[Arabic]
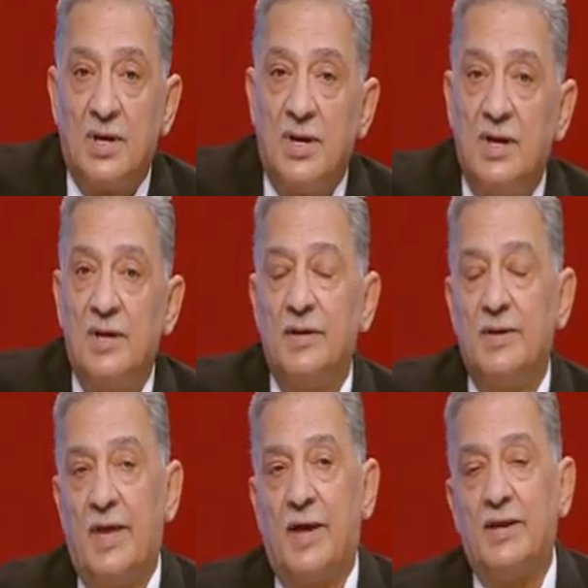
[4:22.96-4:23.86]
كان
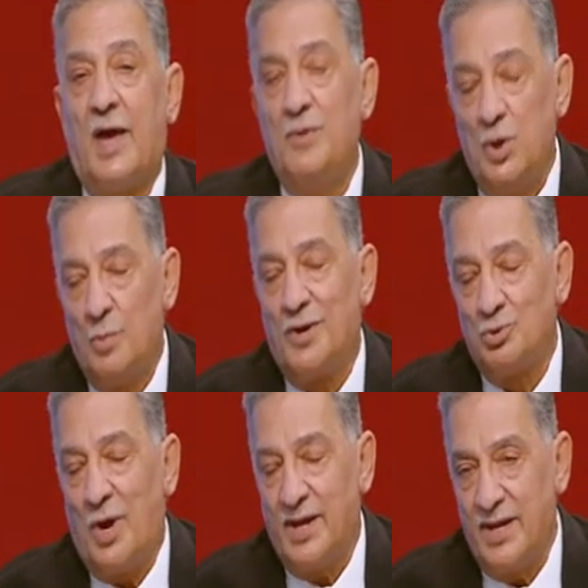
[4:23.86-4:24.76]
يعني عامل له
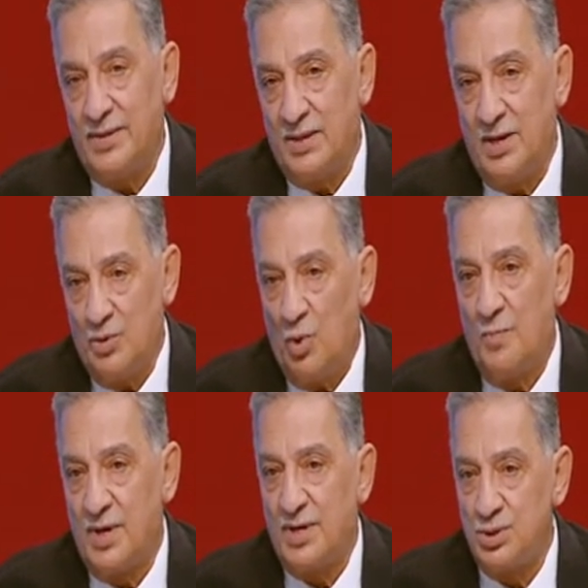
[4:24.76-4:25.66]
برضه حاجات لان
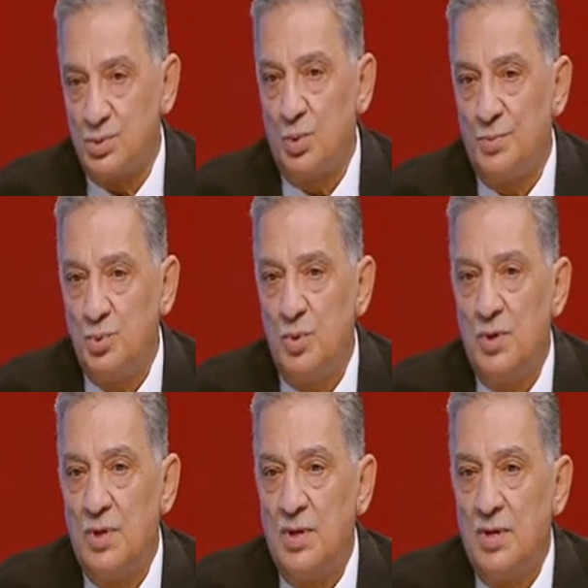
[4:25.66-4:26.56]
عمر كانت ظروفه
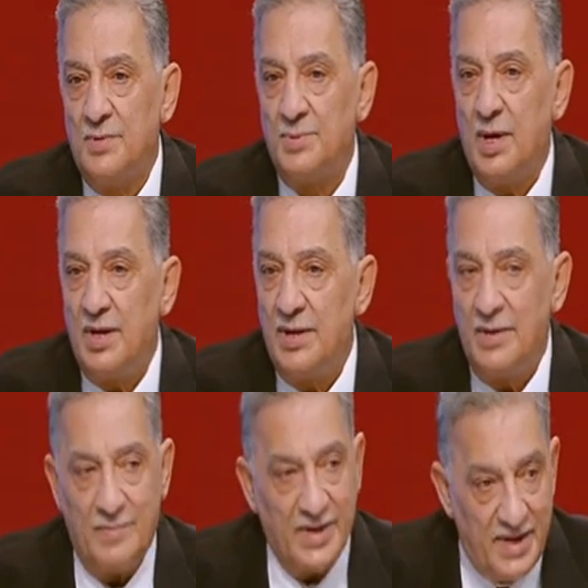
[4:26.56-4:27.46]

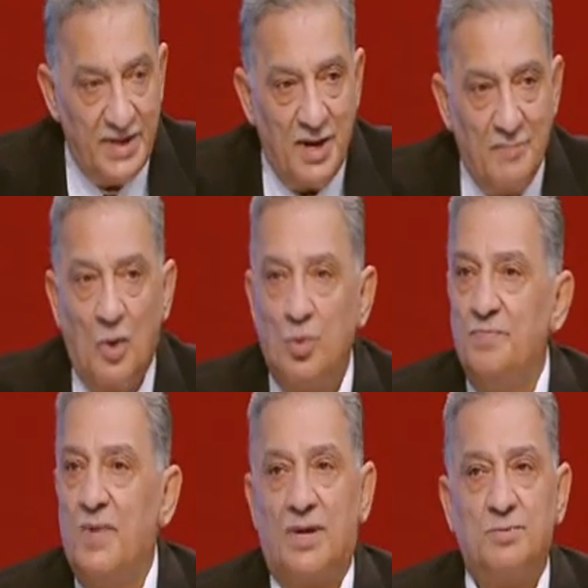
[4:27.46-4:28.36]
فالجيل آه، اللي
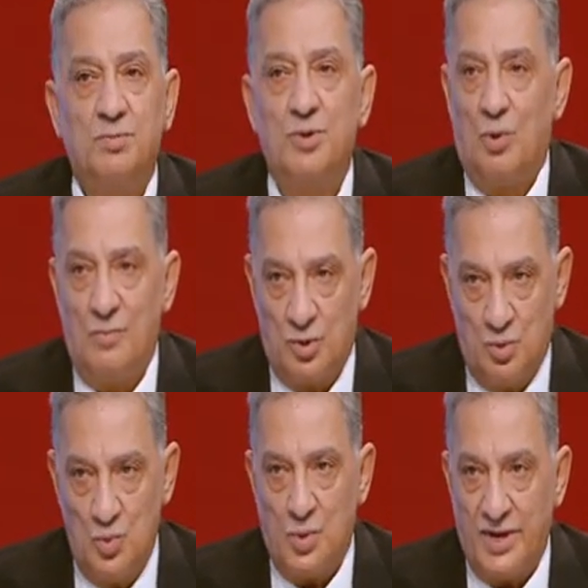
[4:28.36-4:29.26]
موجود ما يعرفش مين عمر
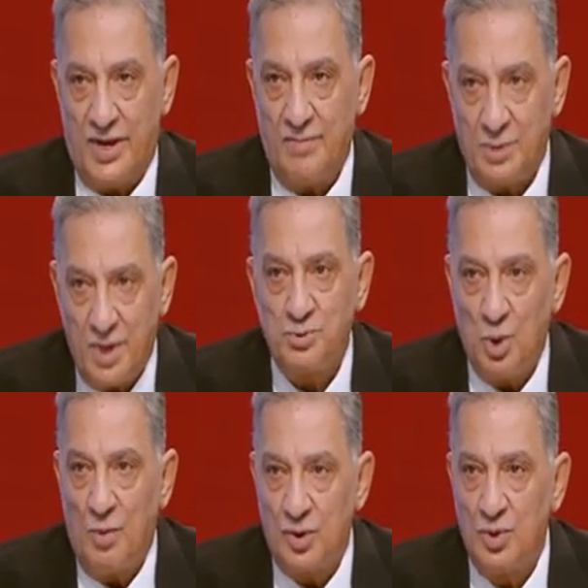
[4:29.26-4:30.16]
النور يعني ما
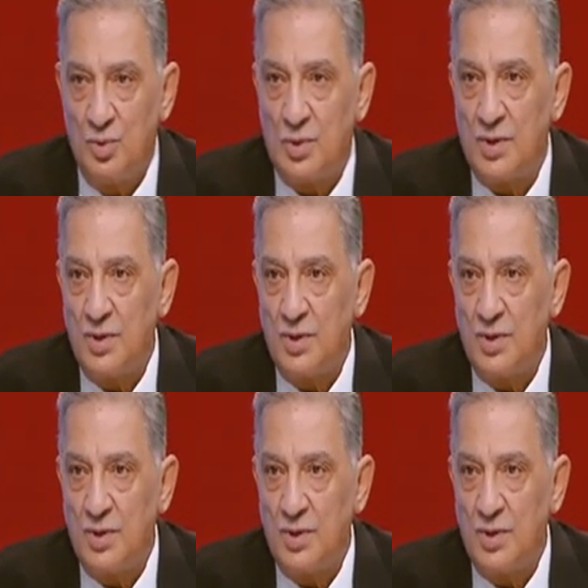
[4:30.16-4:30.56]
شافش عمر النور دي ما